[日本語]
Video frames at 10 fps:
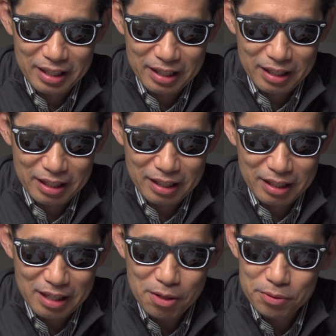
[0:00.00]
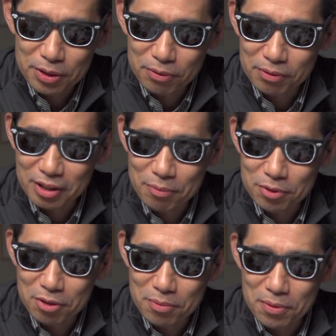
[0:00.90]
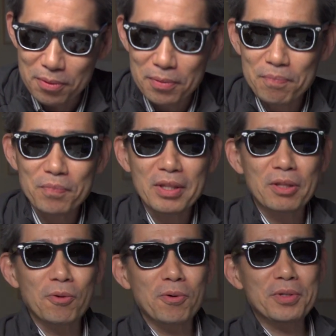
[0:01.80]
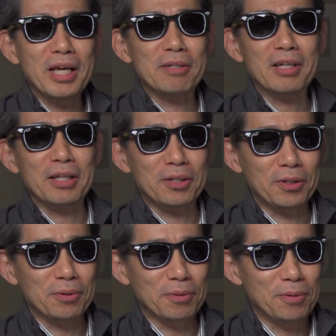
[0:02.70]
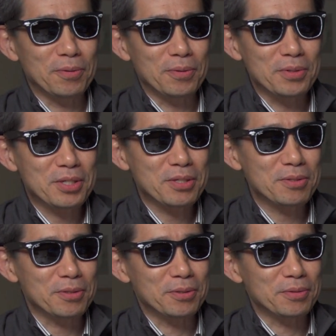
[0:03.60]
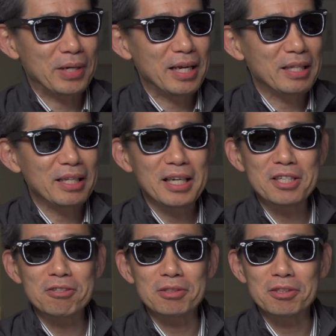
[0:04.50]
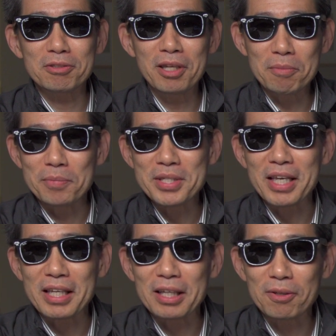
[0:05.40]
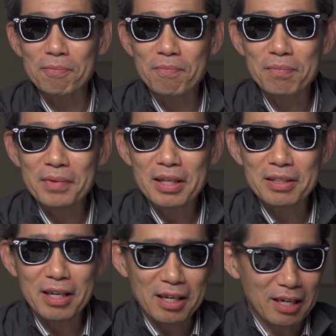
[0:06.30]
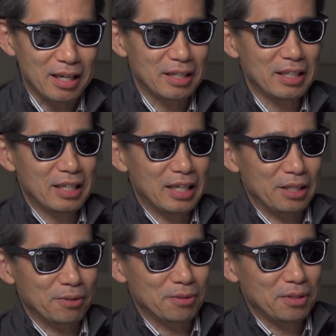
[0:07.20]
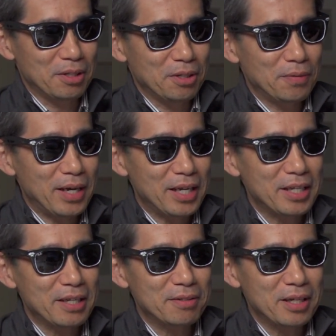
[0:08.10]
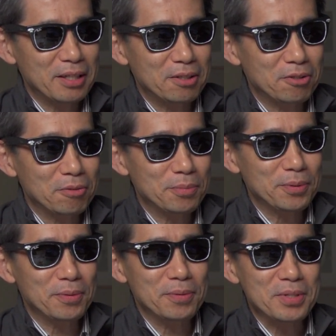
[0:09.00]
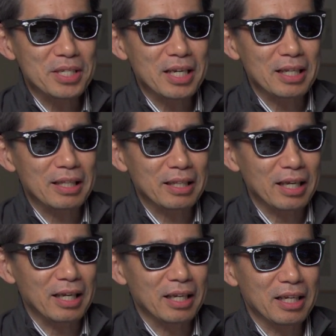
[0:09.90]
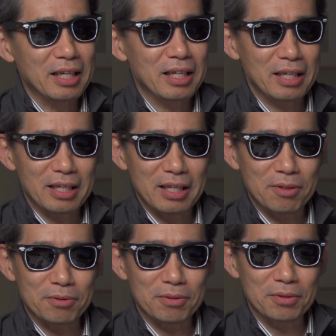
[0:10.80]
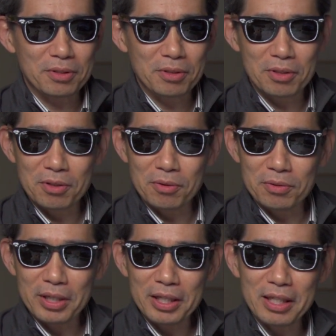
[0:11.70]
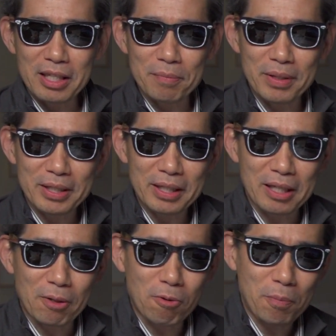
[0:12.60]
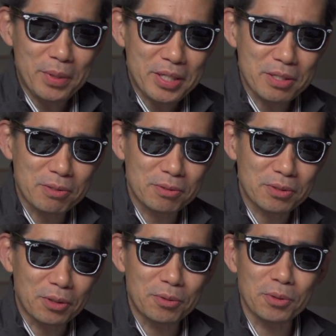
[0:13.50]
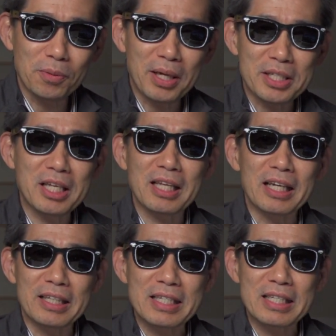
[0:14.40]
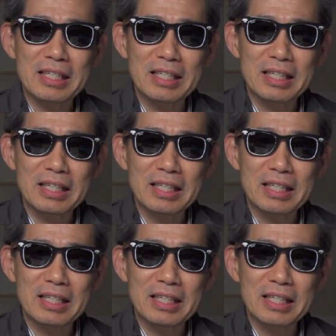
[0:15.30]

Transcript: えー、過去に撮ったものもどこにあるかっていうのをすぐファインダー上でも見つけたいと。だからあのファイナルカットプロを使って、えー、この取ってきた生データをコピーするっていうことはしてないです。